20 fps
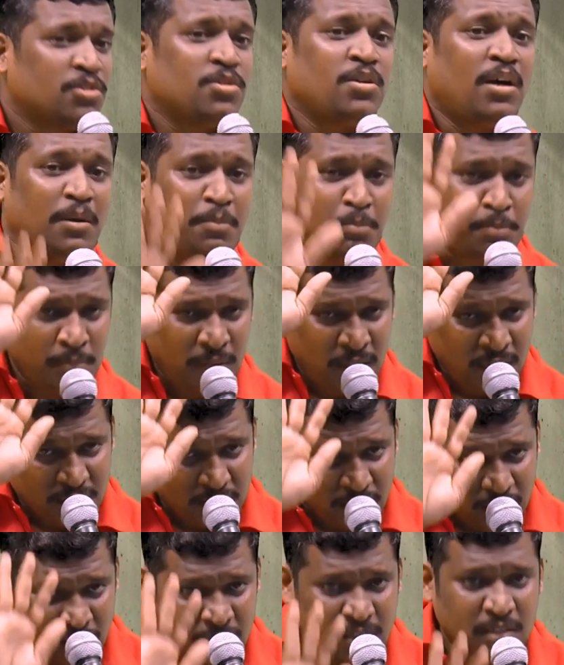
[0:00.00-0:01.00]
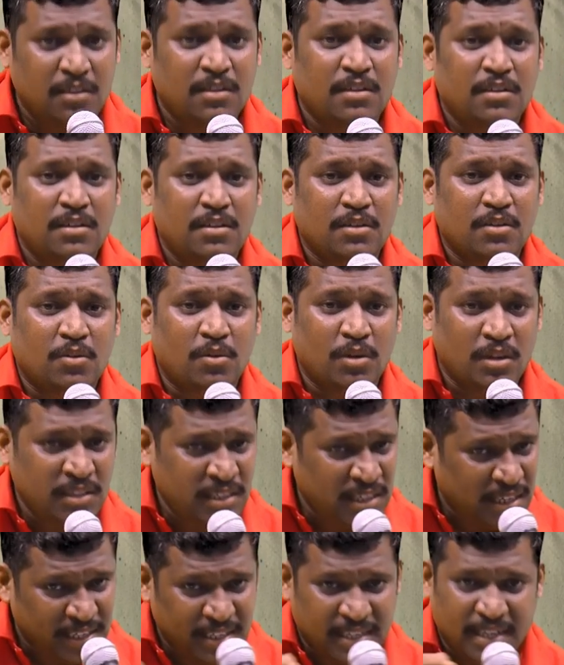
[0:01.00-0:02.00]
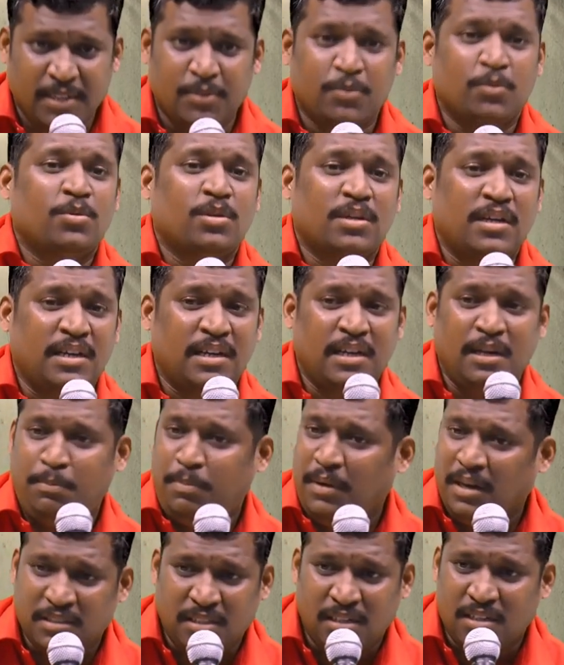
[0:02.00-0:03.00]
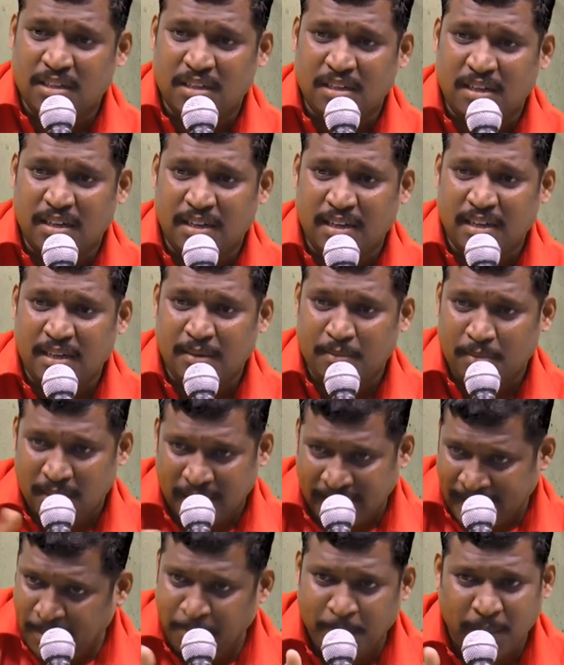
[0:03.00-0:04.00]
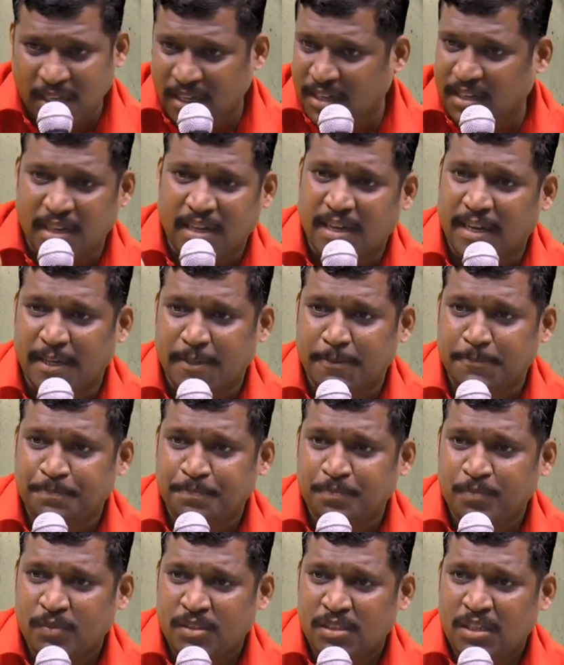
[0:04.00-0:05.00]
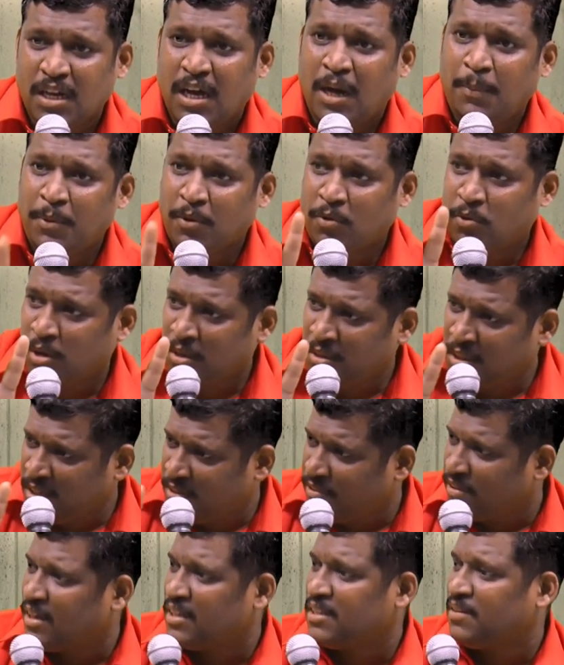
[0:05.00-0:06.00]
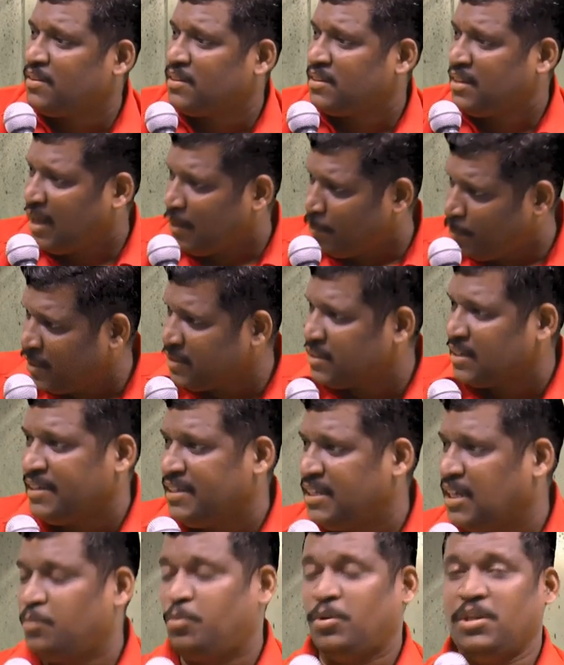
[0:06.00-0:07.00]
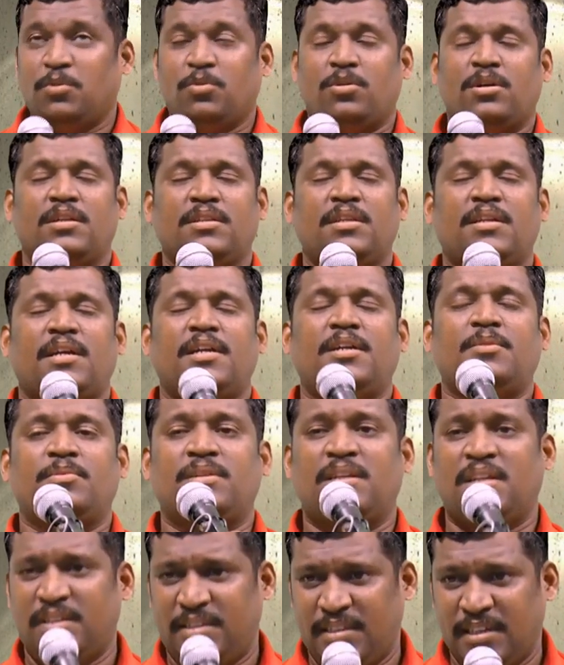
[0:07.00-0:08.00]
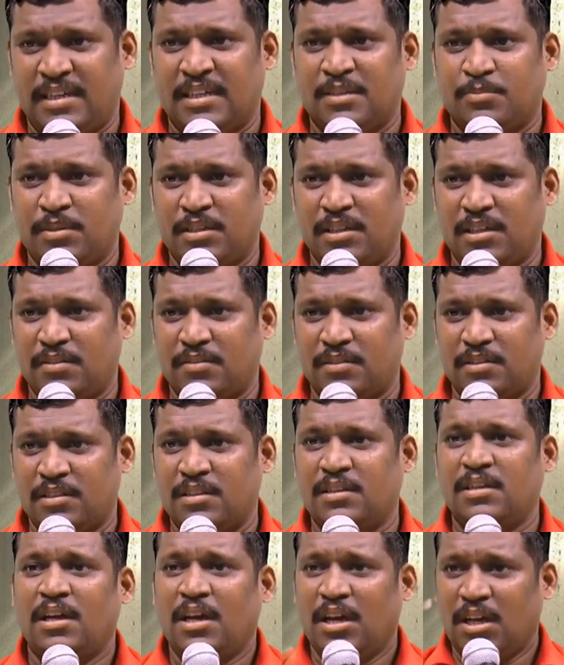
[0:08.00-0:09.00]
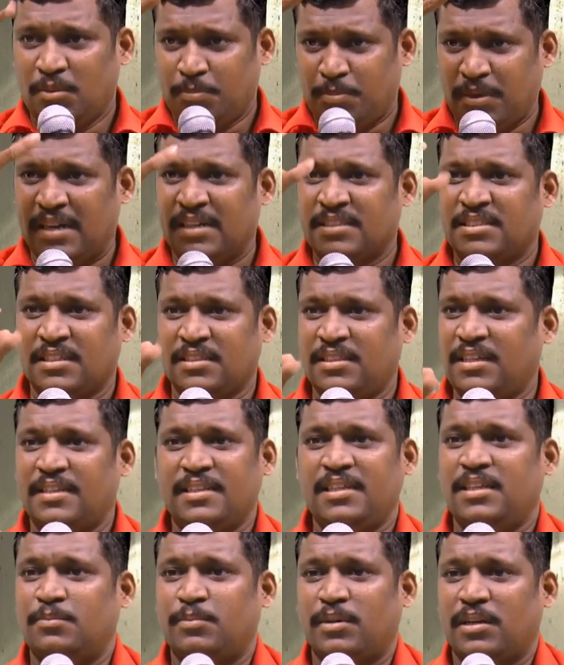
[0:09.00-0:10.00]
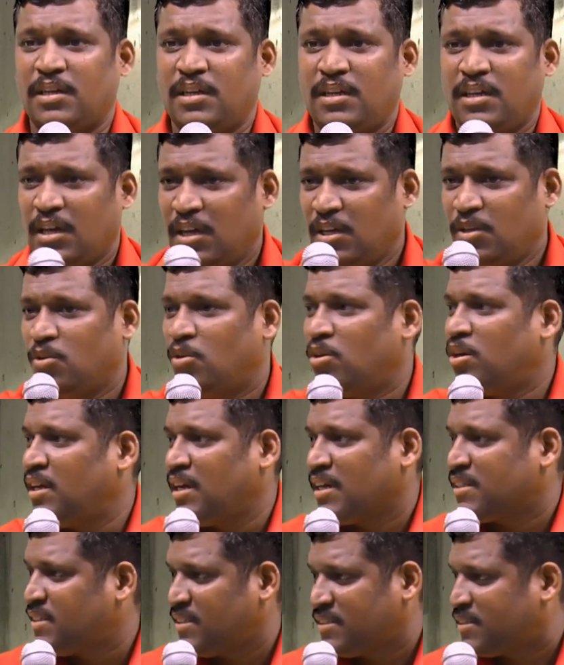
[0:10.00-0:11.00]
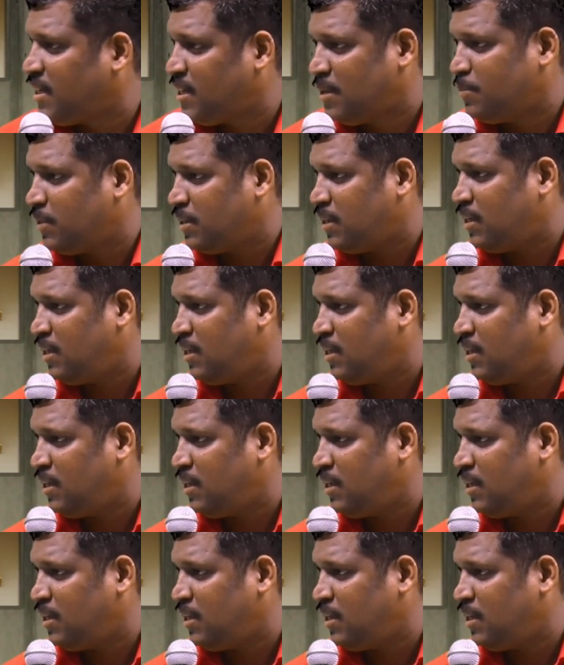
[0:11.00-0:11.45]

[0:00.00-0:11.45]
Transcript: ஸோ அம்மா தான் குழந்தைய அடிக்கடி தூக்குறாங்க பக்கத்தில் இருக்கிறாங்க கனெக்ட் பண்ணியிருக்கிறாங்க அப்போ குழந்தைக்கு வியாதி வந்தால் அம்மா தனியாக போய் உட்காந்து ரெண்டு மணி நேரம் தியானம் பண்ணிட்டு வந்து பிராணசக்தி அதிகம் பண்ணி யோகா எக்ஸசைஸ் எல்லாம்